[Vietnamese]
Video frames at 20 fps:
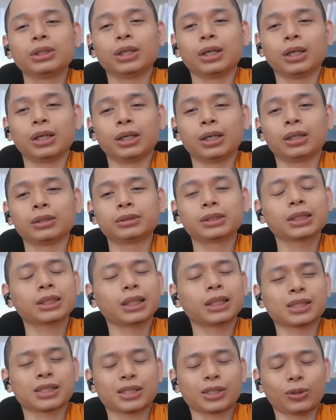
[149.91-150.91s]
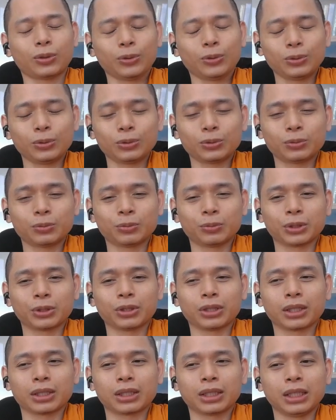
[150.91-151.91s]
à, rất là xấu mà
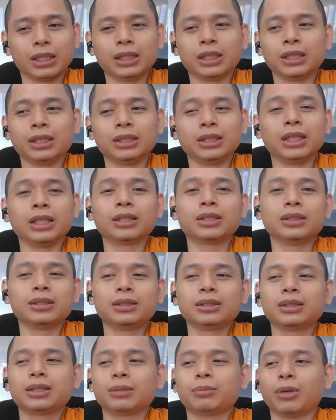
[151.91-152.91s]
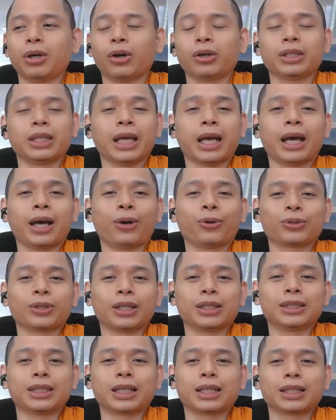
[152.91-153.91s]
gọi là kỳ hình dị tướng nhưng mà họ giàu
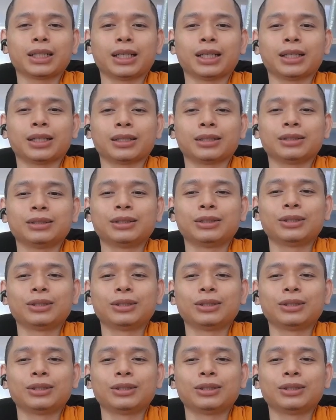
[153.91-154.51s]
thành ra là